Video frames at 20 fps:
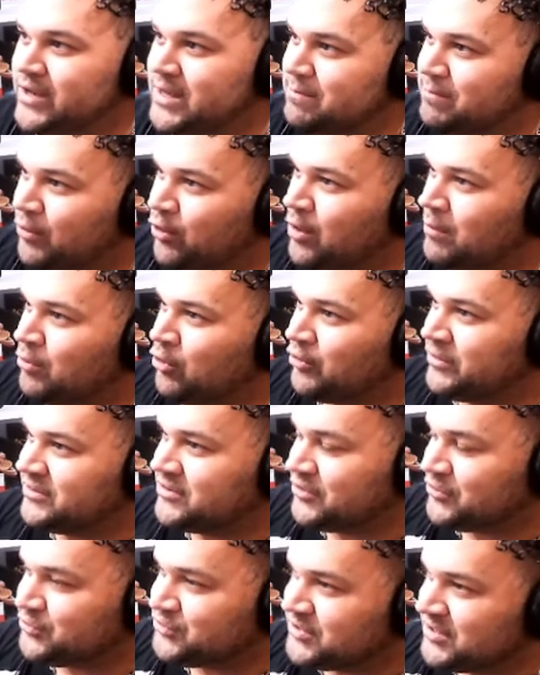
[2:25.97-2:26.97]
y poco a poco
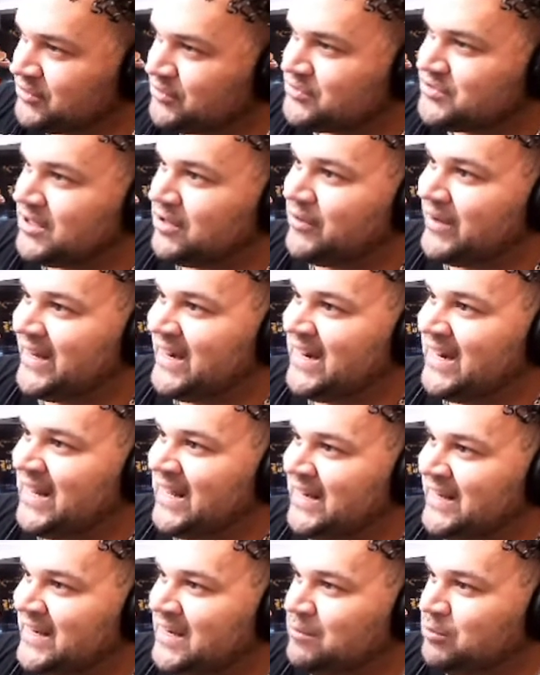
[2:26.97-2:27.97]
introduciéndose a lo que era
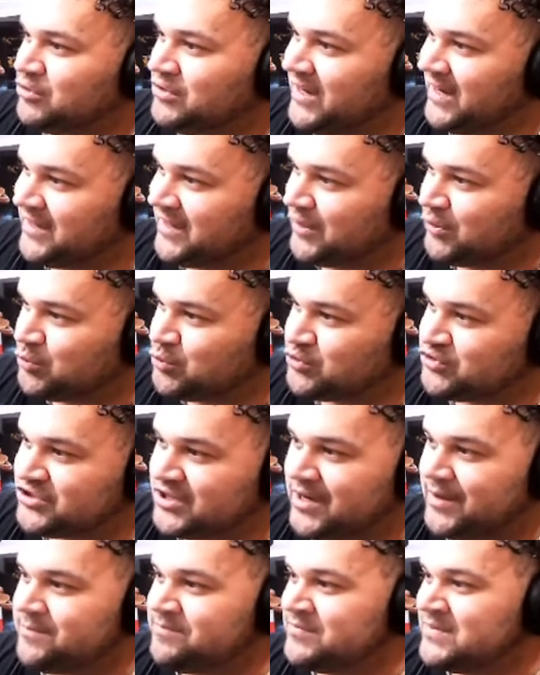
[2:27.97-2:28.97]
la Liga Mundial de
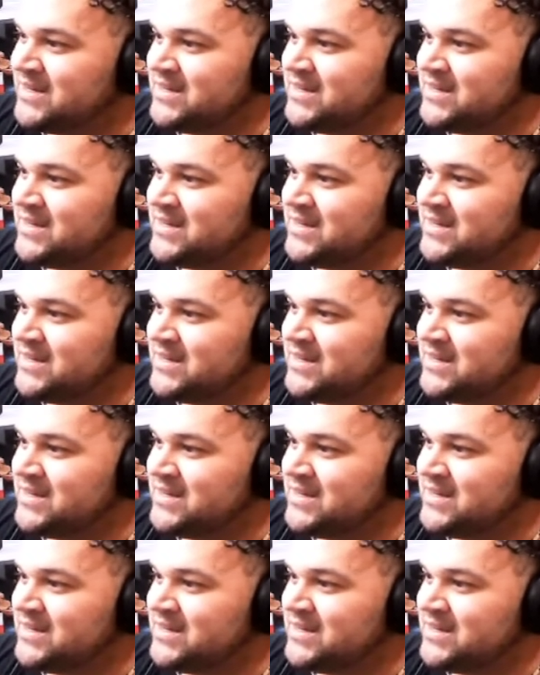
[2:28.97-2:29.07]
Lucha.